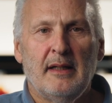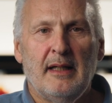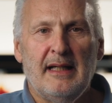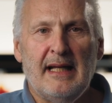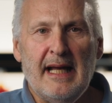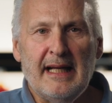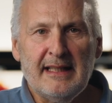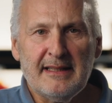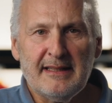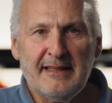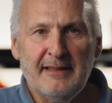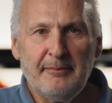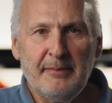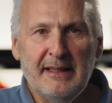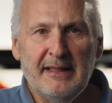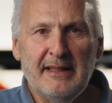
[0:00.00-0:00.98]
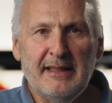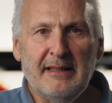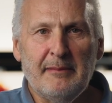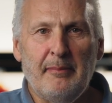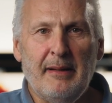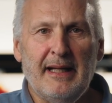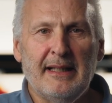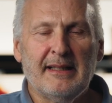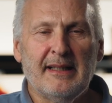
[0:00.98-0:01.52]
Liken Sie bitte die
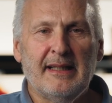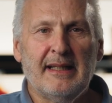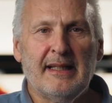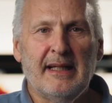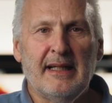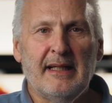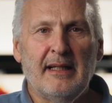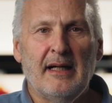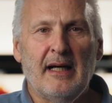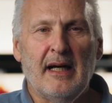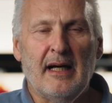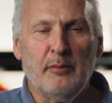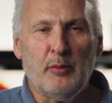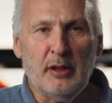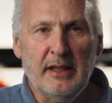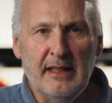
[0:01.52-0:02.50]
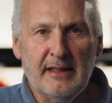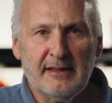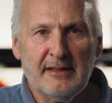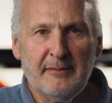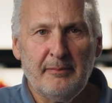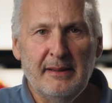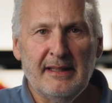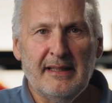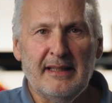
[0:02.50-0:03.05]
Beiträge, abonnieren Sie
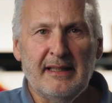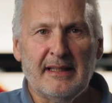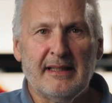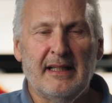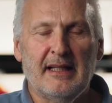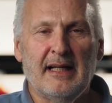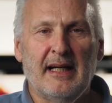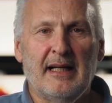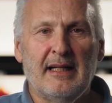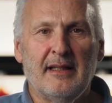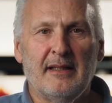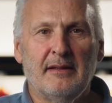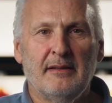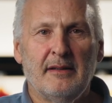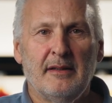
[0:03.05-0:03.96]
bitte den Kanal.